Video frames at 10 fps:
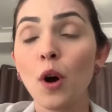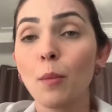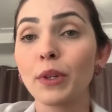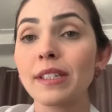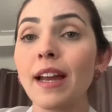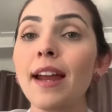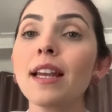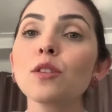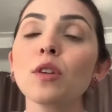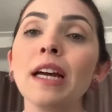Por estar
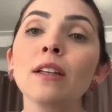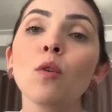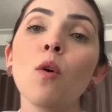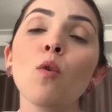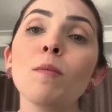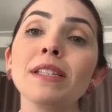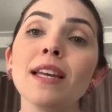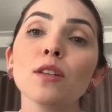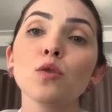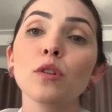relacionada com algumas
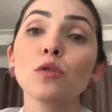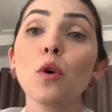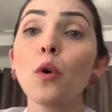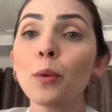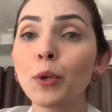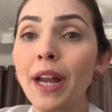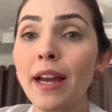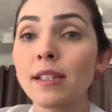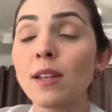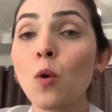reações
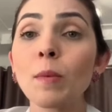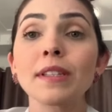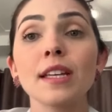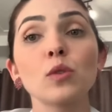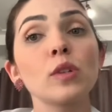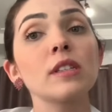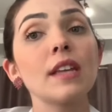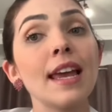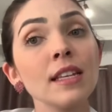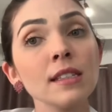hormonais e algumas reações
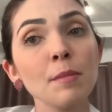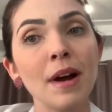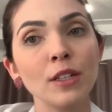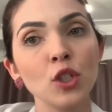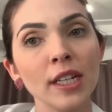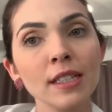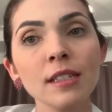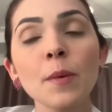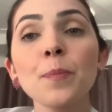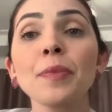enzimáticas,